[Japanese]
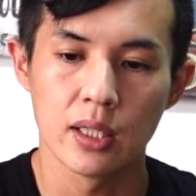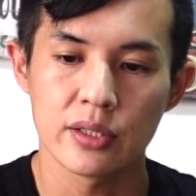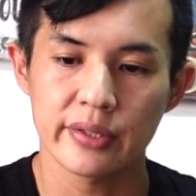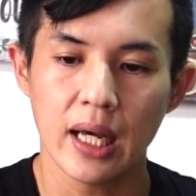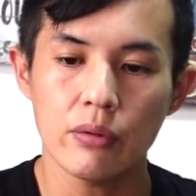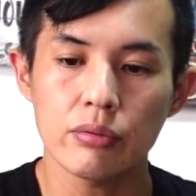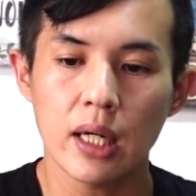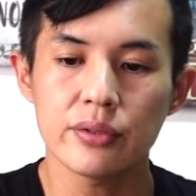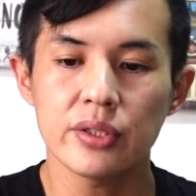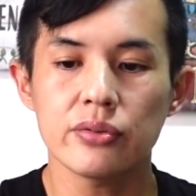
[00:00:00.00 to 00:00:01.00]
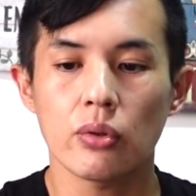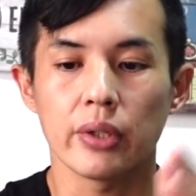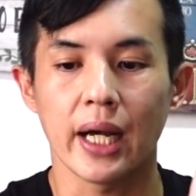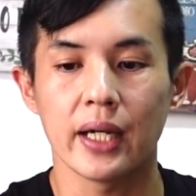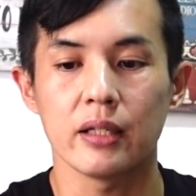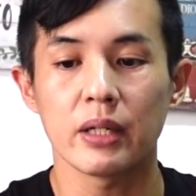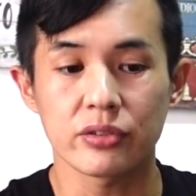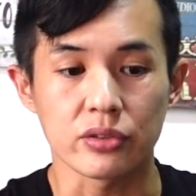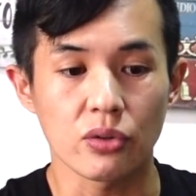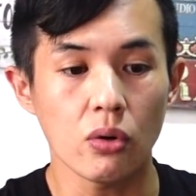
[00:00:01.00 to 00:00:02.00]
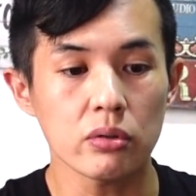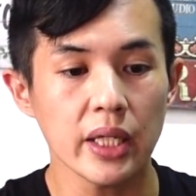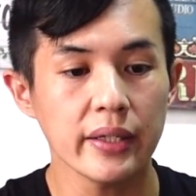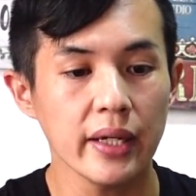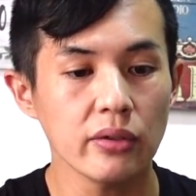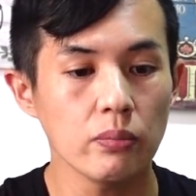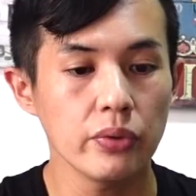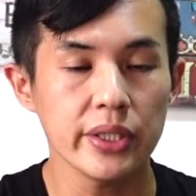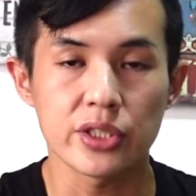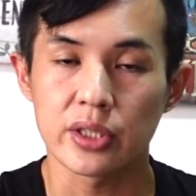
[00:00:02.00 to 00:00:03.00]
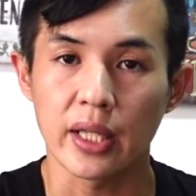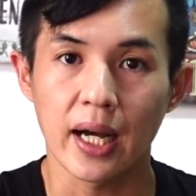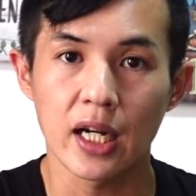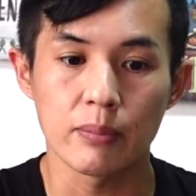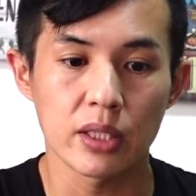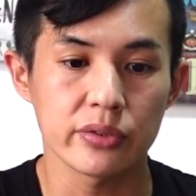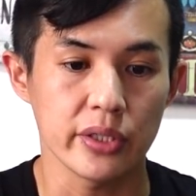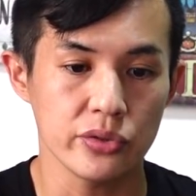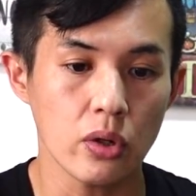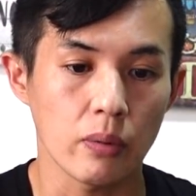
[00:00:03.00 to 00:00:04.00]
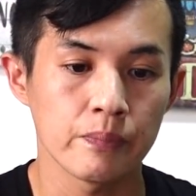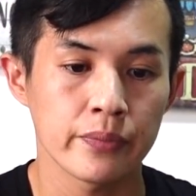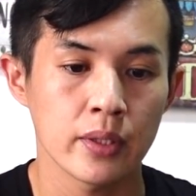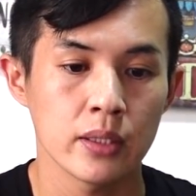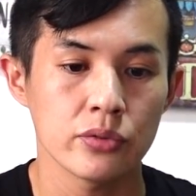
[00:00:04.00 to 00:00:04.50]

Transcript: サンフランシスコにあります、ゴールデンゲートブリッジってありますでしょう。